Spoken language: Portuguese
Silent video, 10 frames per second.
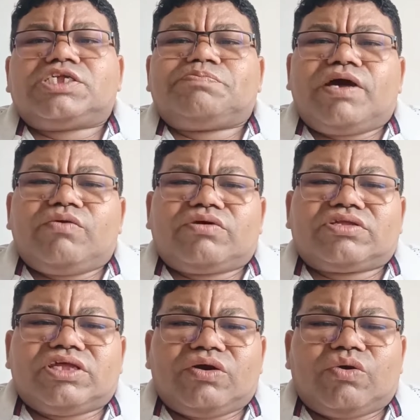Espero
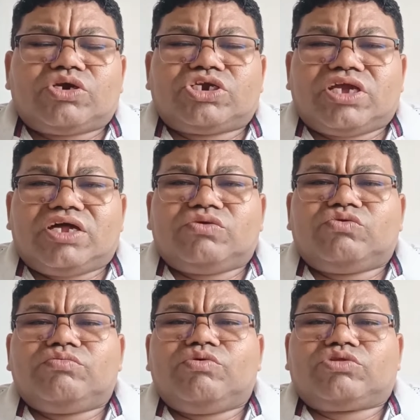que tenham
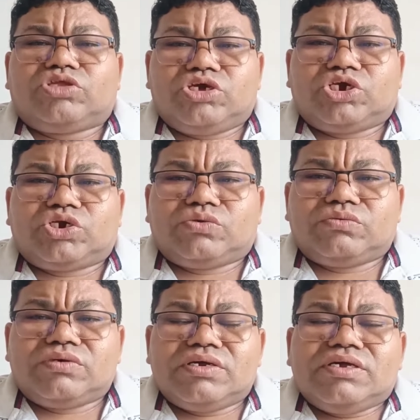gostado do meu texto.
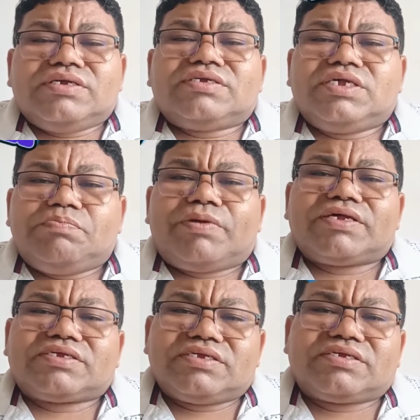Se
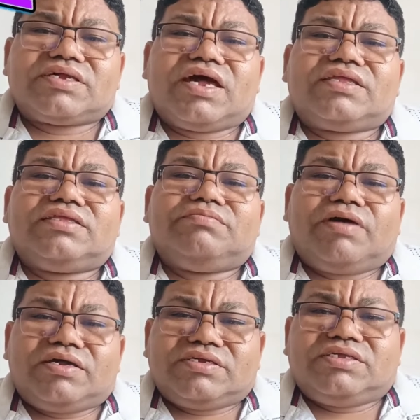precisar
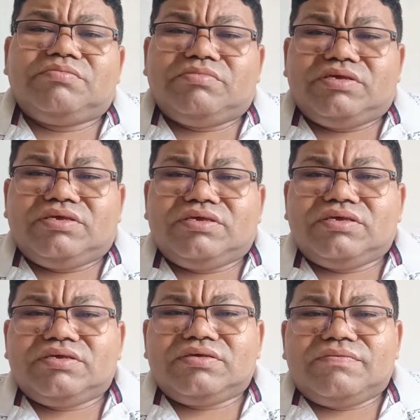mais de
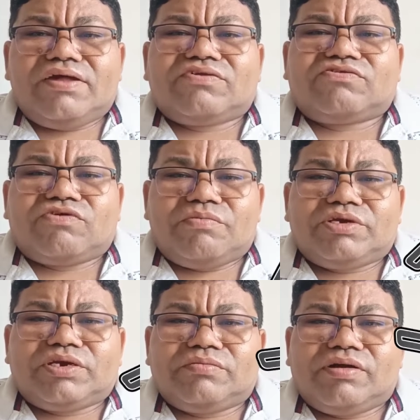mim, é só
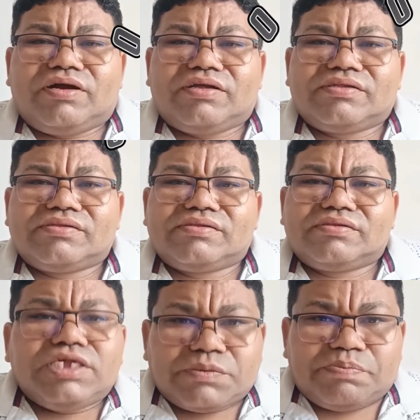me chamar.
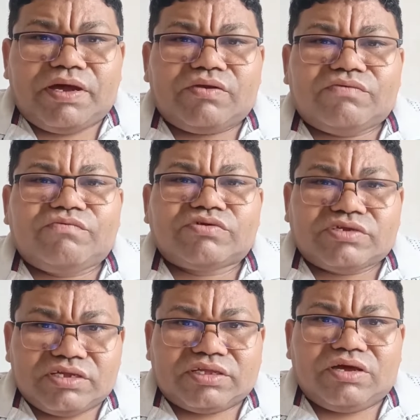Espero que
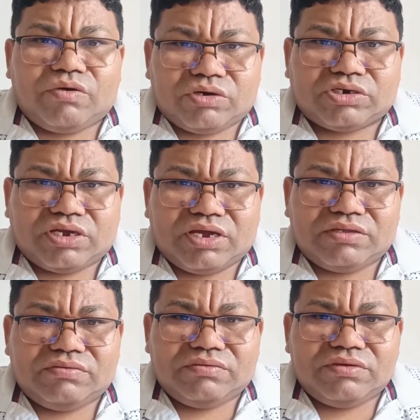você tenha
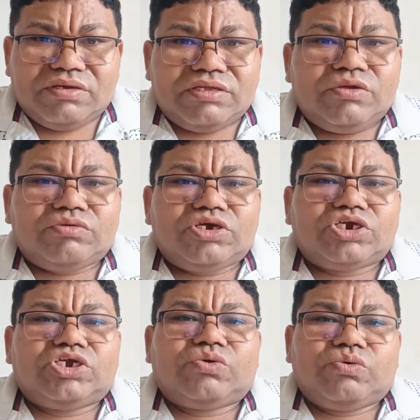gostado. Não
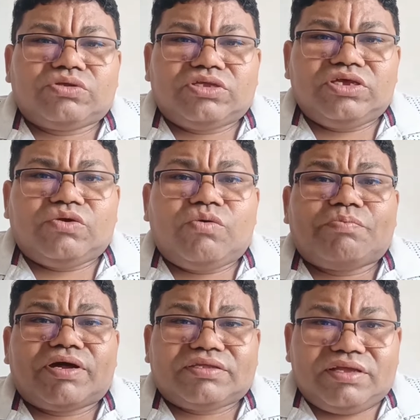deixe de curtir e
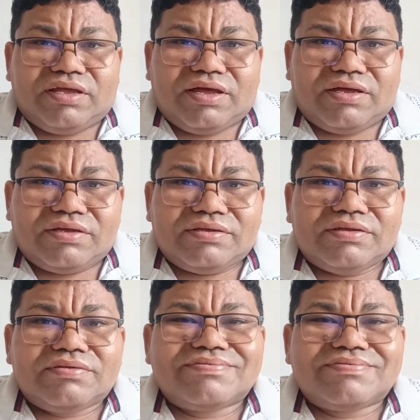compartilhar.